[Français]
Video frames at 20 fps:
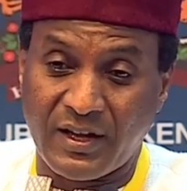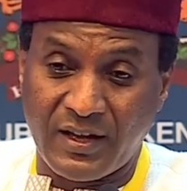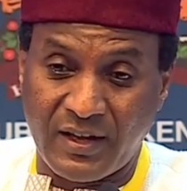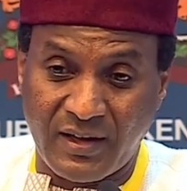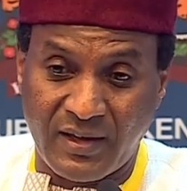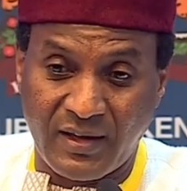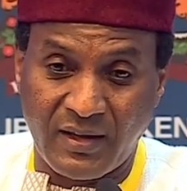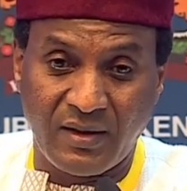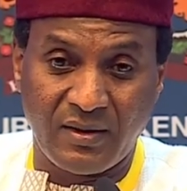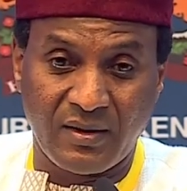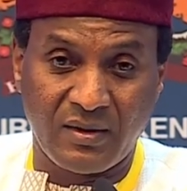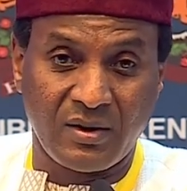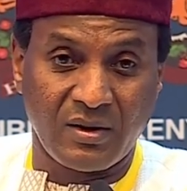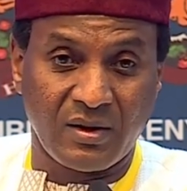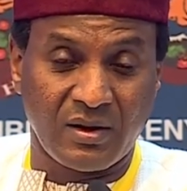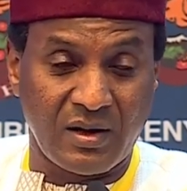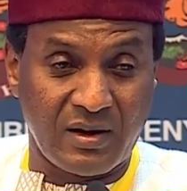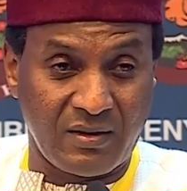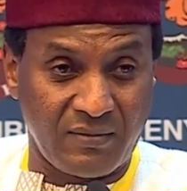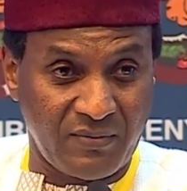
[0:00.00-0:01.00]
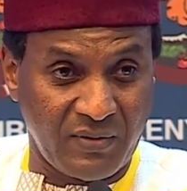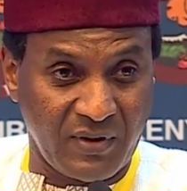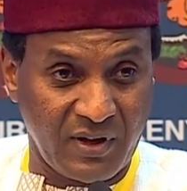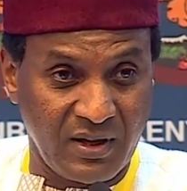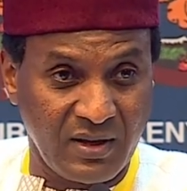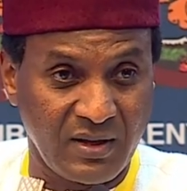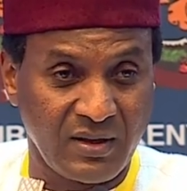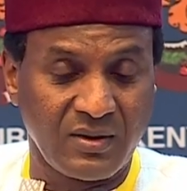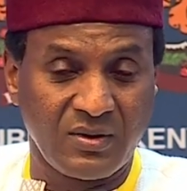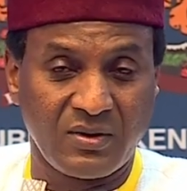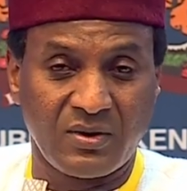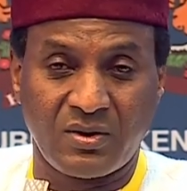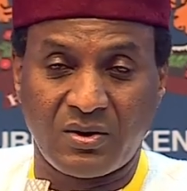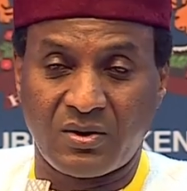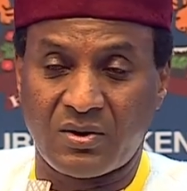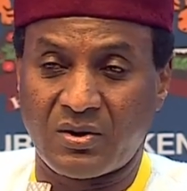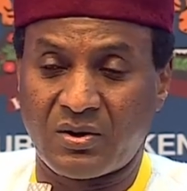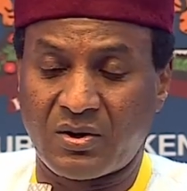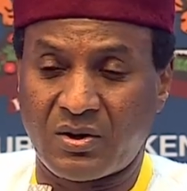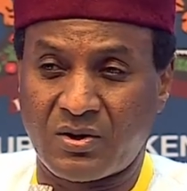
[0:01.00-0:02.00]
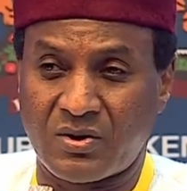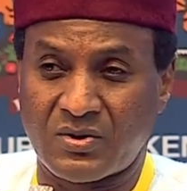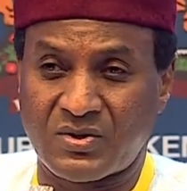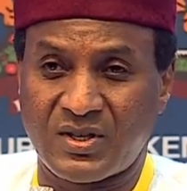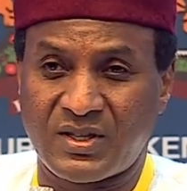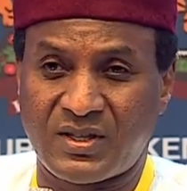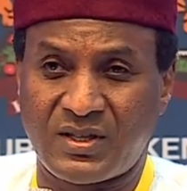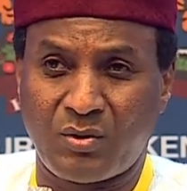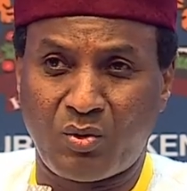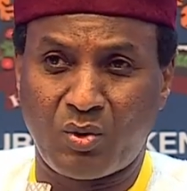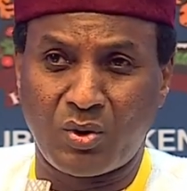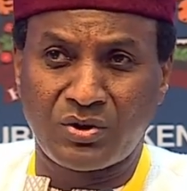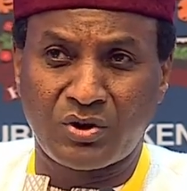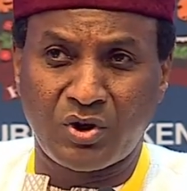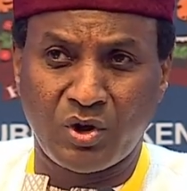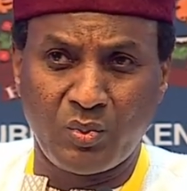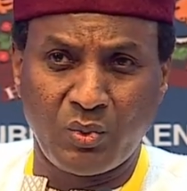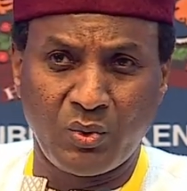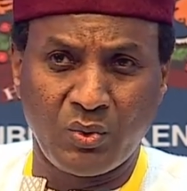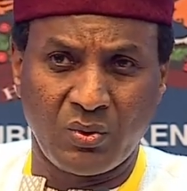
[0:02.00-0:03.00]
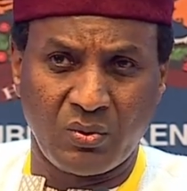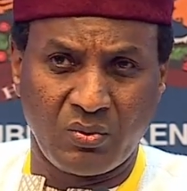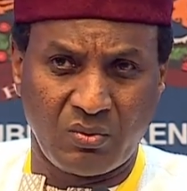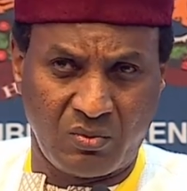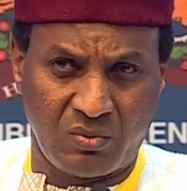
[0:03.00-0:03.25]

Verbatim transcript: et enfin, euh, ce qui contribue